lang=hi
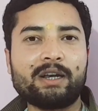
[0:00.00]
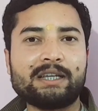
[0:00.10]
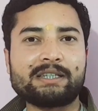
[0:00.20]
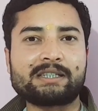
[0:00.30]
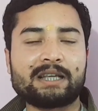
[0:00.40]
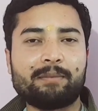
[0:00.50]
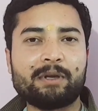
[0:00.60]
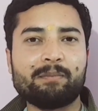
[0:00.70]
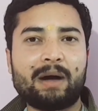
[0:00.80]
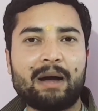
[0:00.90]
इस
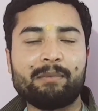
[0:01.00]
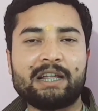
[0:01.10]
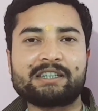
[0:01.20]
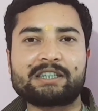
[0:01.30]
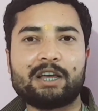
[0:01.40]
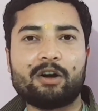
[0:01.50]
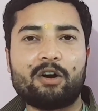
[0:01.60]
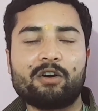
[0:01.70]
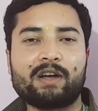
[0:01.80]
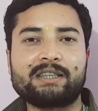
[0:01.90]
सभी मामले से
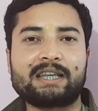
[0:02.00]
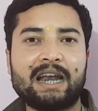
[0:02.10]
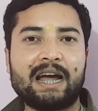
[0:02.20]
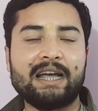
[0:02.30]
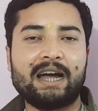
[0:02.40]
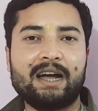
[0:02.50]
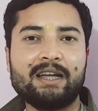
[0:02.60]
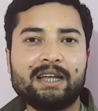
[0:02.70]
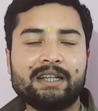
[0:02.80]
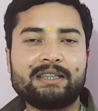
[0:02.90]
अवगत कराया
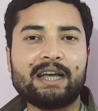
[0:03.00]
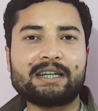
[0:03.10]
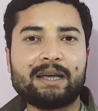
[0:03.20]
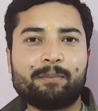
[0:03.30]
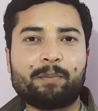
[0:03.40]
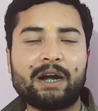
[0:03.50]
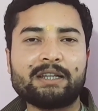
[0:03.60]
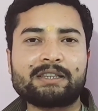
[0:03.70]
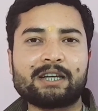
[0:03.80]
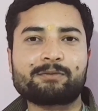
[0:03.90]
देखिए
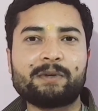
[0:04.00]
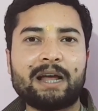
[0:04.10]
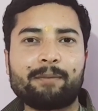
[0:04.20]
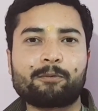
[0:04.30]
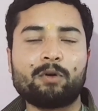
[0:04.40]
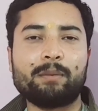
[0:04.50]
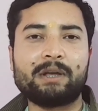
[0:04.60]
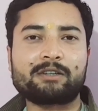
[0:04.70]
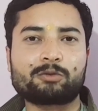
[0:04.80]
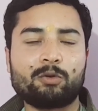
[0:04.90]
बड़ी तस्वीर आपको
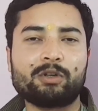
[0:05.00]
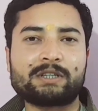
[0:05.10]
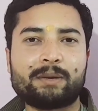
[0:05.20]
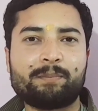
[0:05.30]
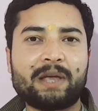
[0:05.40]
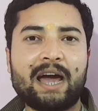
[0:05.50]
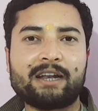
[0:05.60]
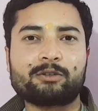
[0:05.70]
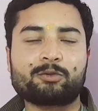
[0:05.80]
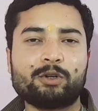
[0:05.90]
हम एक्सक्लूसिव
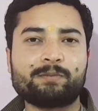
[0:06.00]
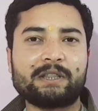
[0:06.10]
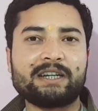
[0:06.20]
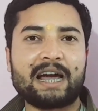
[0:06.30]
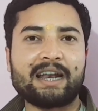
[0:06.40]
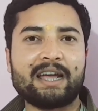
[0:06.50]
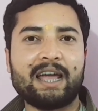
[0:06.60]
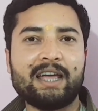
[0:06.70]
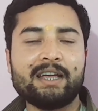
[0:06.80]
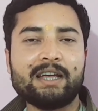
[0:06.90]
बिहार एक सोच पर दिखा रहे
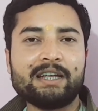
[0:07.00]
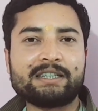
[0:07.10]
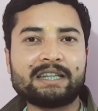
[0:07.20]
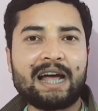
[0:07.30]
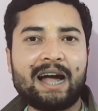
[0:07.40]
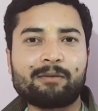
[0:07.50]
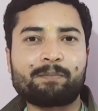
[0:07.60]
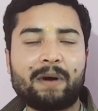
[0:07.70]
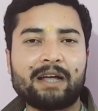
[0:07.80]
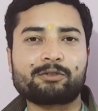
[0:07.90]
हैं चिराग
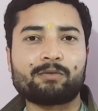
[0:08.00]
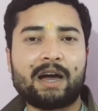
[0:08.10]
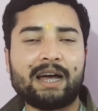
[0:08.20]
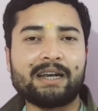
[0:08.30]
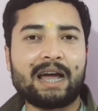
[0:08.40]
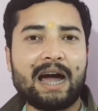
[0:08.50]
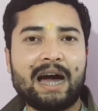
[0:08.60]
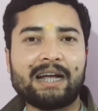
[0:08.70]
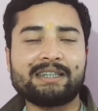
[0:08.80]
पासवान आज